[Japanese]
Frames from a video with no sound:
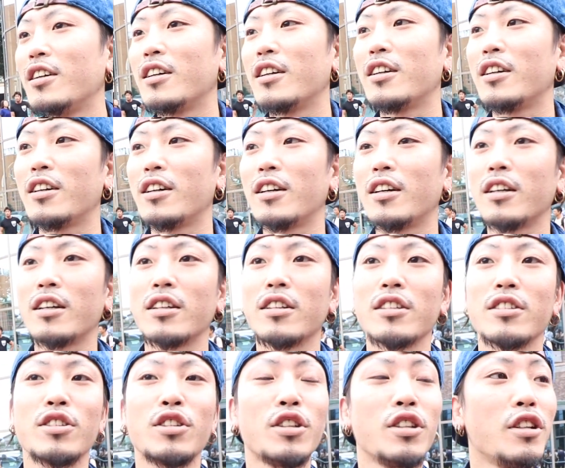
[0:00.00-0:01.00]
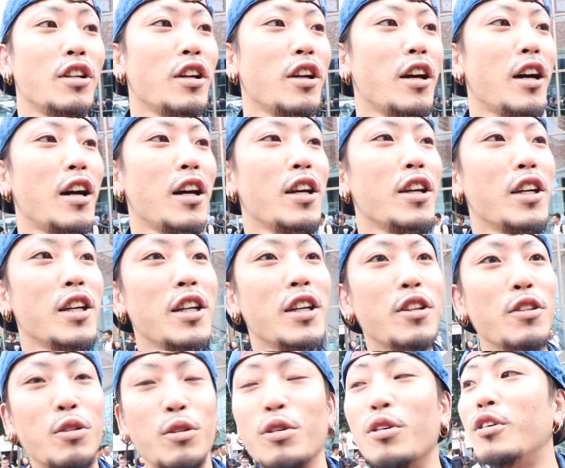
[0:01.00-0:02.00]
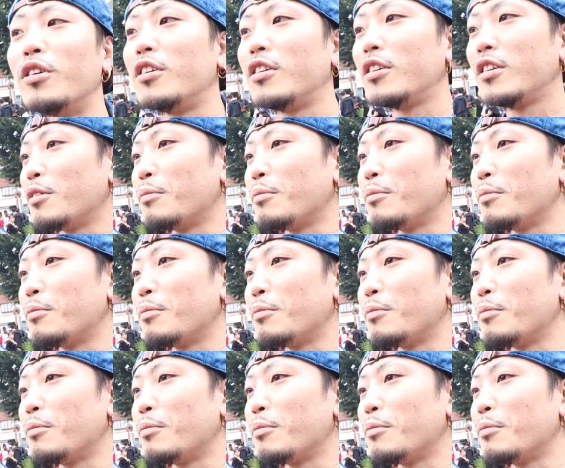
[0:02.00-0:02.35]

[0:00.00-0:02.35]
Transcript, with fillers: は知り合いの